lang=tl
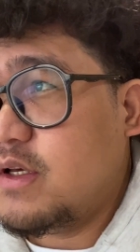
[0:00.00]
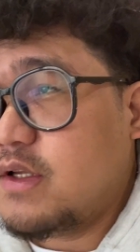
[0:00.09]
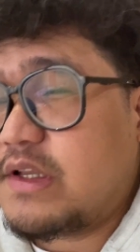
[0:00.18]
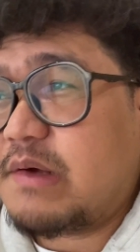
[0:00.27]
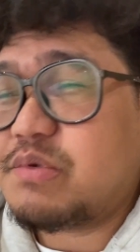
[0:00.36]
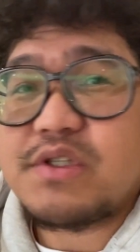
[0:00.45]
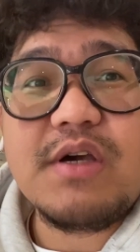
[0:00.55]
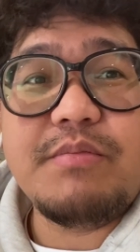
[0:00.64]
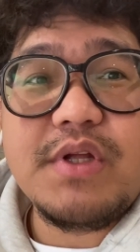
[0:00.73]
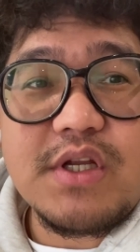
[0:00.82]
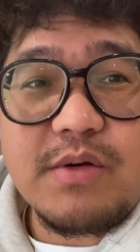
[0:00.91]
Tapos
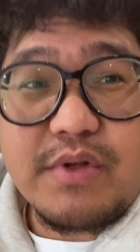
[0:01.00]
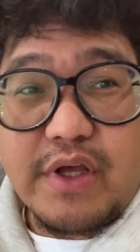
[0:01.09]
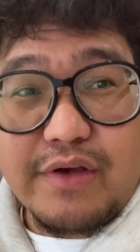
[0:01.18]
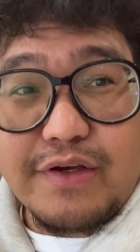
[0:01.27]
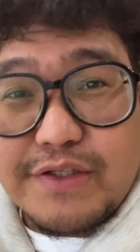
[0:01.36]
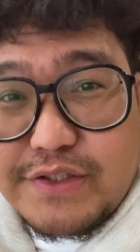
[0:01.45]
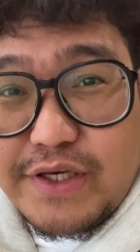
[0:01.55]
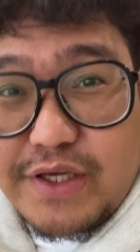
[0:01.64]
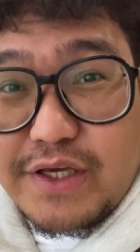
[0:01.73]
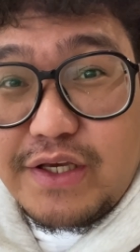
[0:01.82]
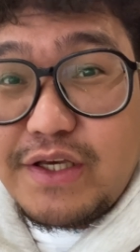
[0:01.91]
gabi na naman tayo
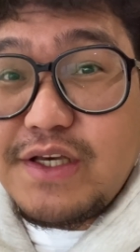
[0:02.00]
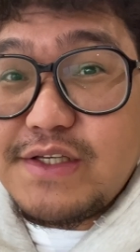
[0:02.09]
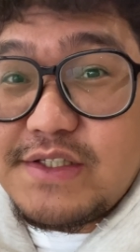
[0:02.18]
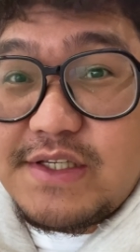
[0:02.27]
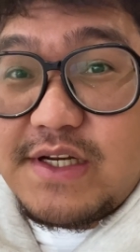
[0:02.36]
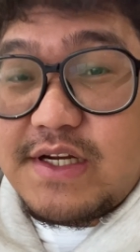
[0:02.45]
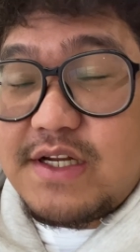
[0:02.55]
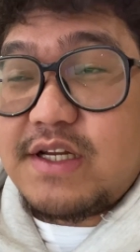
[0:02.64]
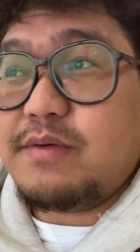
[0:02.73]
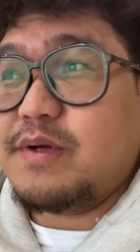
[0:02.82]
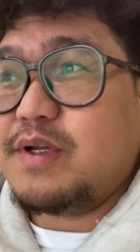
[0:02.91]
gising. Sira na
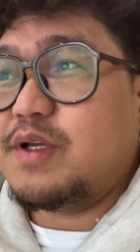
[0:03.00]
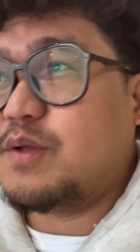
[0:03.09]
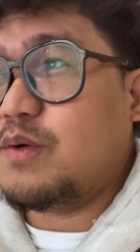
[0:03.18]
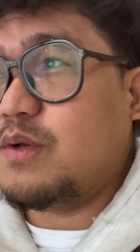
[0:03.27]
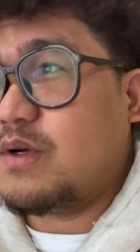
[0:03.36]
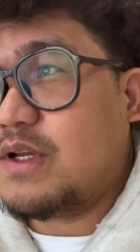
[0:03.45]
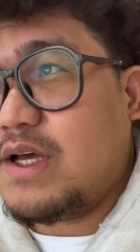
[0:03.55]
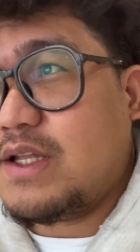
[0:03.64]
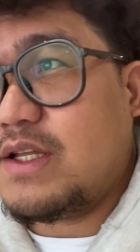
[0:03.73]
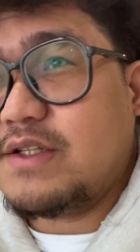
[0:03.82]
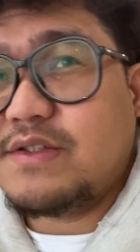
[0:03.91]
naman yung tulog
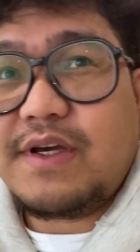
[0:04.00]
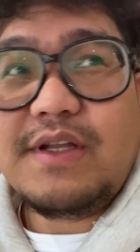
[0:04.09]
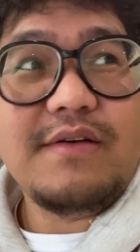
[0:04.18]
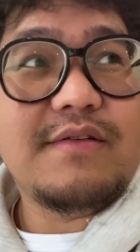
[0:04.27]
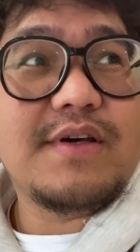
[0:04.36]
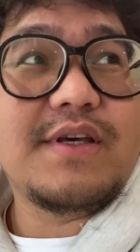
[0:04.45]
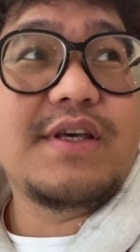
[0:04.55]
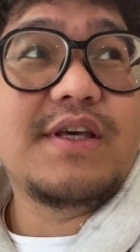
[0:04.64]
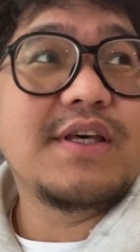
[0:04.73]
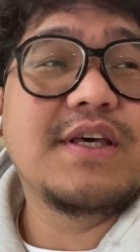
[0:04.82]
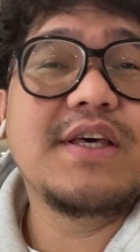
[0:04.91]
natin. So anyway,
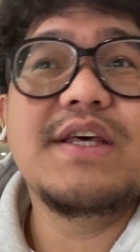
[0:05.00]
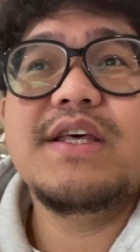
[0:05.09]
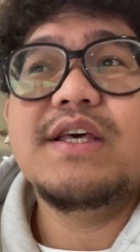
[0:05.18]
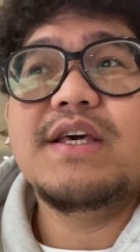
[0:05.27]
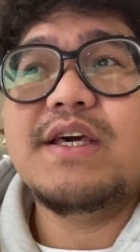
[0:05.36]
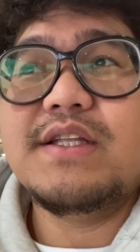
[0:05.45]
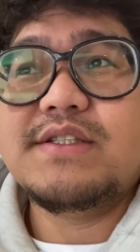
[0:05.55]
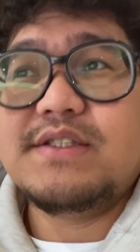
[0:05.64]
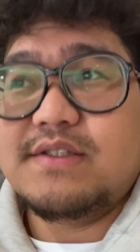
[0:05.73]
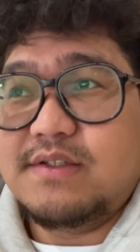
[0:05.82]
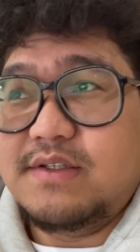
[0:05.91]

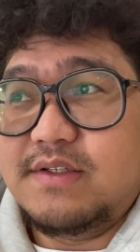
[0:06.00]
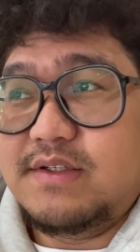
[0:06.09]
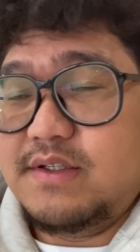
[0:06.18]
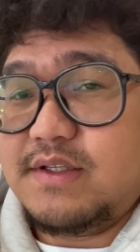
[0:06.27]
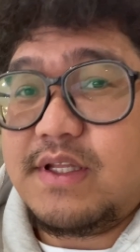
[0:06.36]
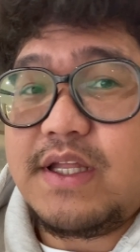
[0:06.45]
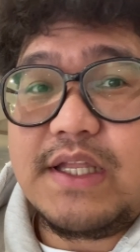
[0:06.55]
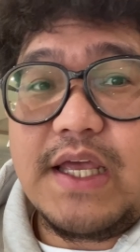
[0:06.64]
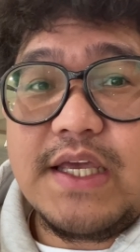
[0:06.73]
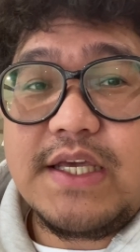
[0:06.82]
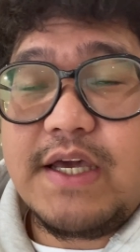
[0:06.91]
it's
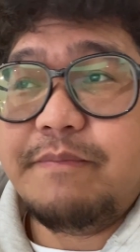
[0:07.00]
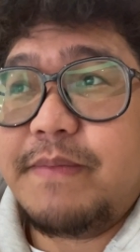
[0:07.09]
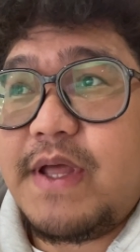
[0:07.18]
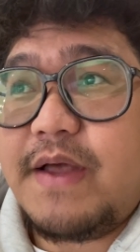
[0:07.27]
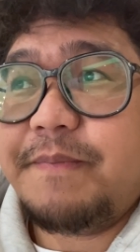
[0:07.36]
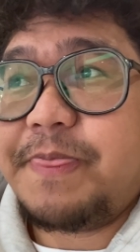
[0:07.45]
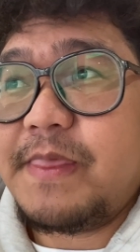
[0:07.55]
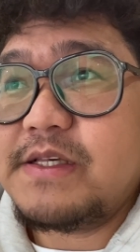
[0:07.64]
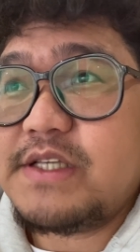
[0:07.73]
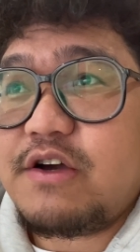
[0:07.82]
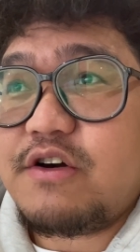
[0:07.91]
10 a.m. na.
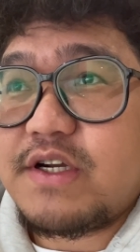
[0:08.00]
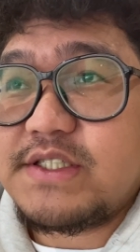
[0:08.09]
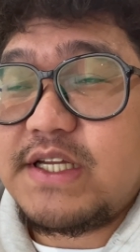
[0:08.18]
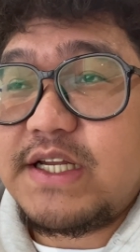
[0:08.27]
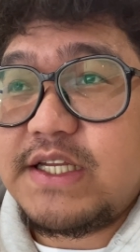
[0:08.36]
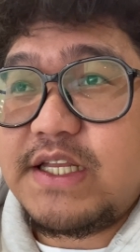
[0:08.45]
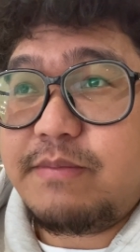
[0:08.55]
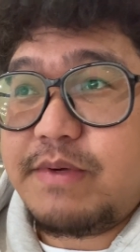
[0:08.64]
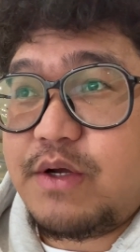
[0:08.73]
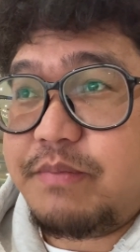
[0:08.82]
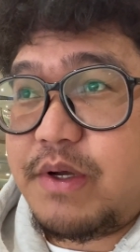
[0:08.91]
Isang oras na lang din
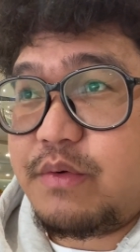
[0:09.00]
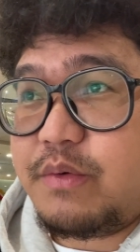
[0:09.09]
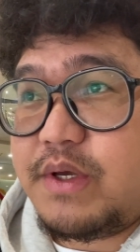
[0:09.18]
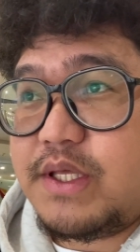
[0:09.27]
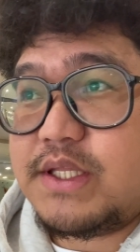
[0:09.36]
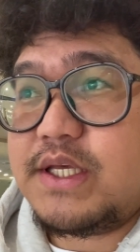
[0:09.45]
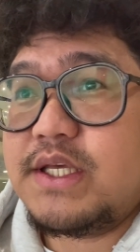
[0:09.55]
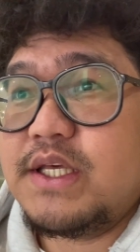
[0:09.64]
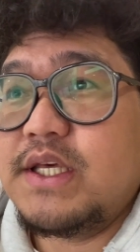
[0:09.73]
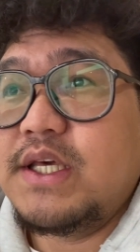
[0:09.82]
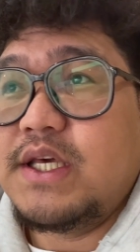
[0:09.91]
naman ng pag-wait.
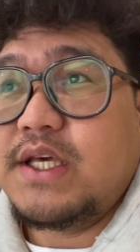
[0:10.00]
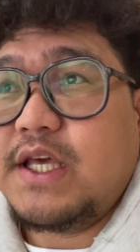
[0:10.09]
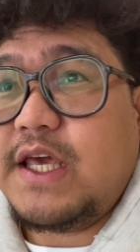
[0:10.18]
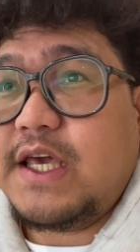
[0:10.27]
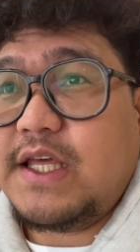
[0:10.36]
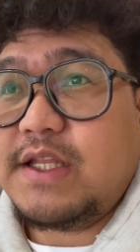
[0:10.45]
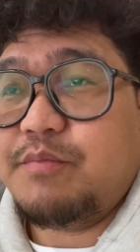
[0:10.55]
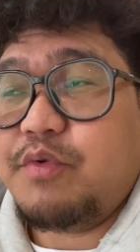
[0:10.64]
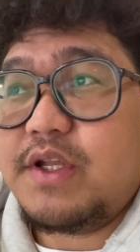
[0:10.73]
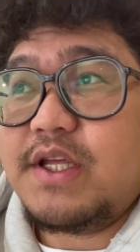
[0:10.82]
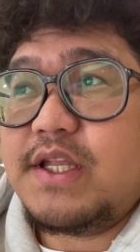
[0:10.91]
And
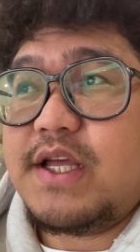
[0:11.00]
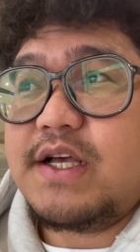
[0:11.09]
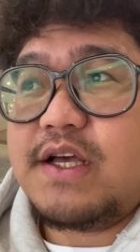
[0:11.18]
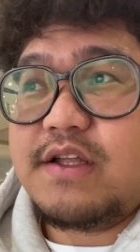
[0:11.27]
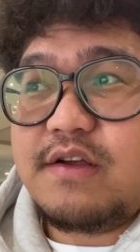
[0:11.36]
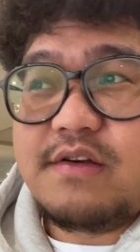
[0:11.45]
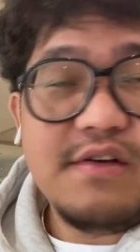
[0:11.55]
pwede nang ano,